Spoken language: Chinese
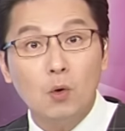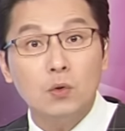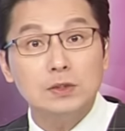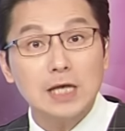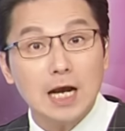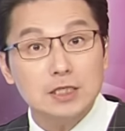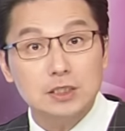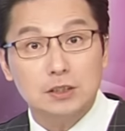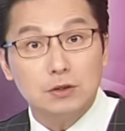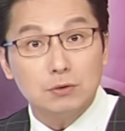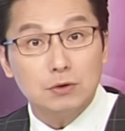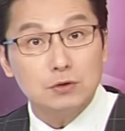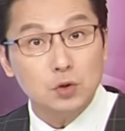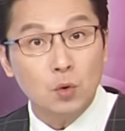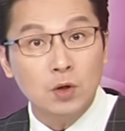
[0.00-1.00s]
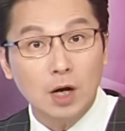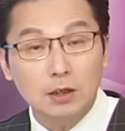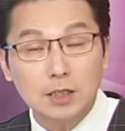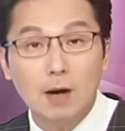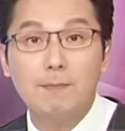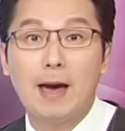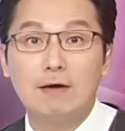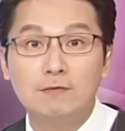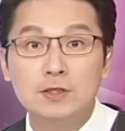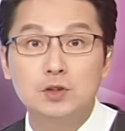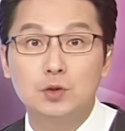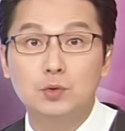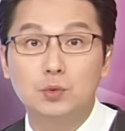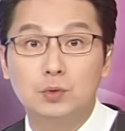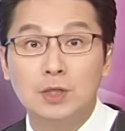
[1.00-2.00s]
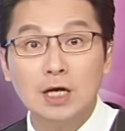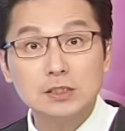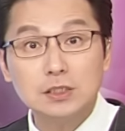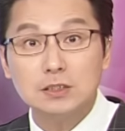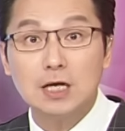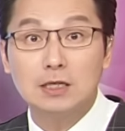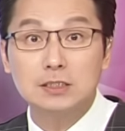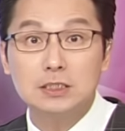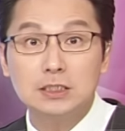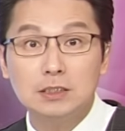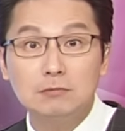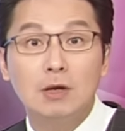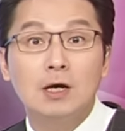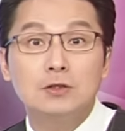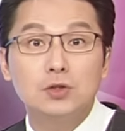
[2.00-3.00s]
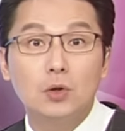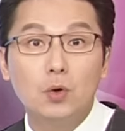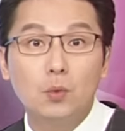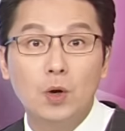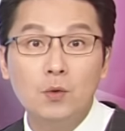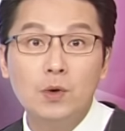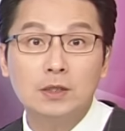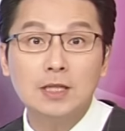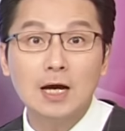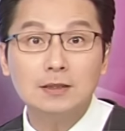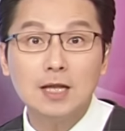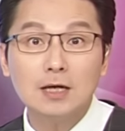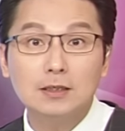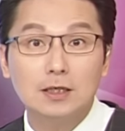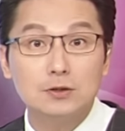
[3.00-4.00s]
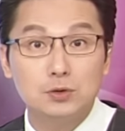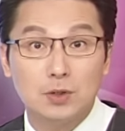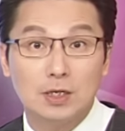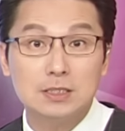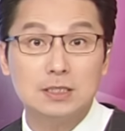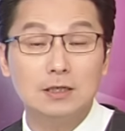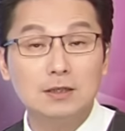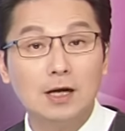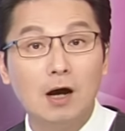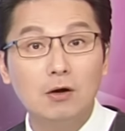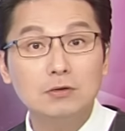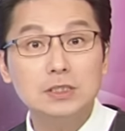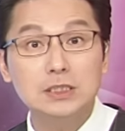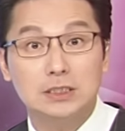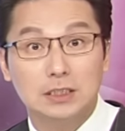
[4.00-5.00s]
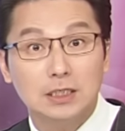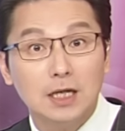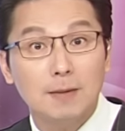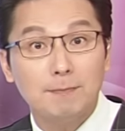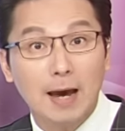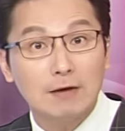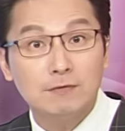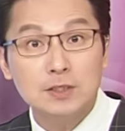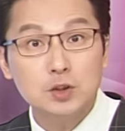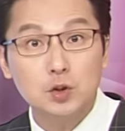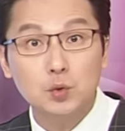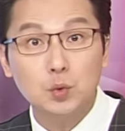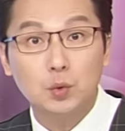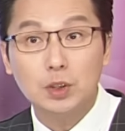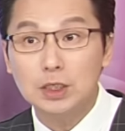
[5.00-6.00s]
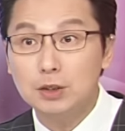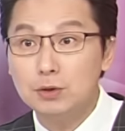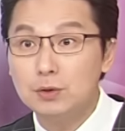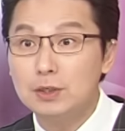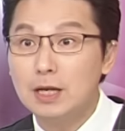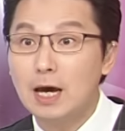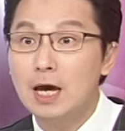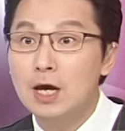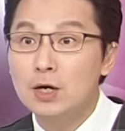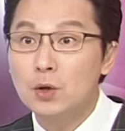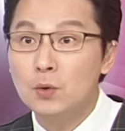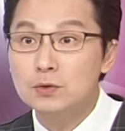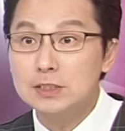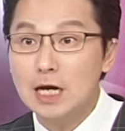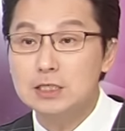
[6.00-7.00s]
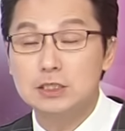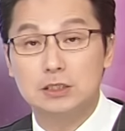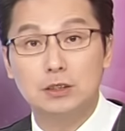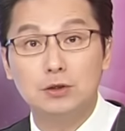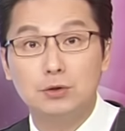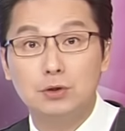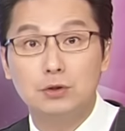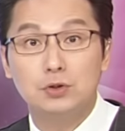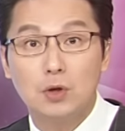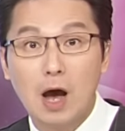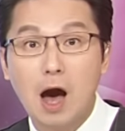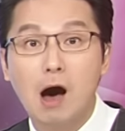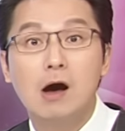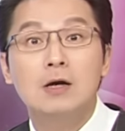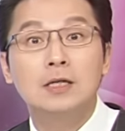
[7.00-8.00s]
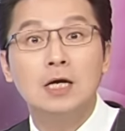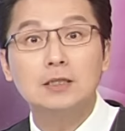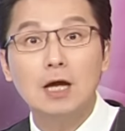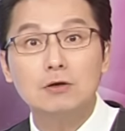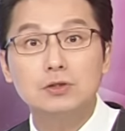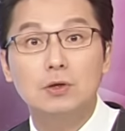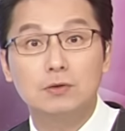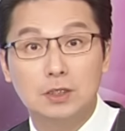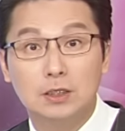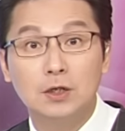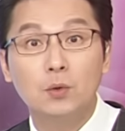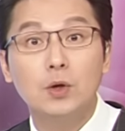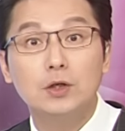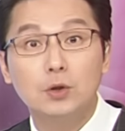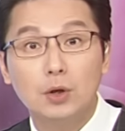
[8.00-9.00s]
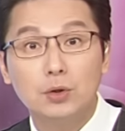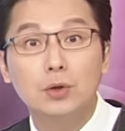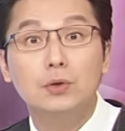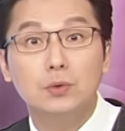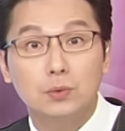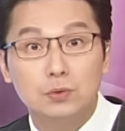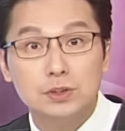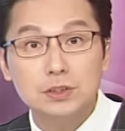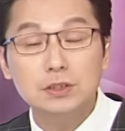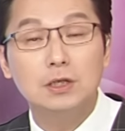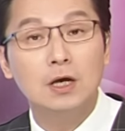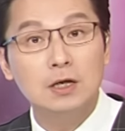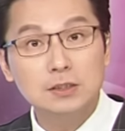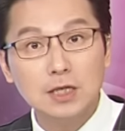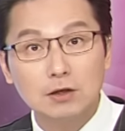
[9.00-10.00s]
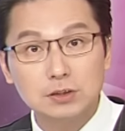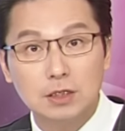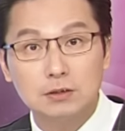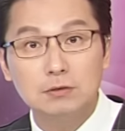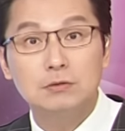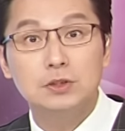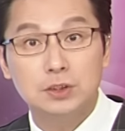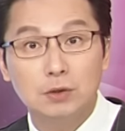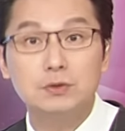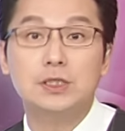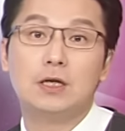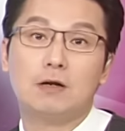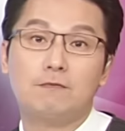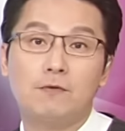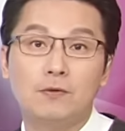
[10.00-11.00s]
公债值利率冲高到百分之五，那市场资金就稳稳当当的选择高息的百分之五利率的公债值利率就好。那到时候可能会对于股市造成修正的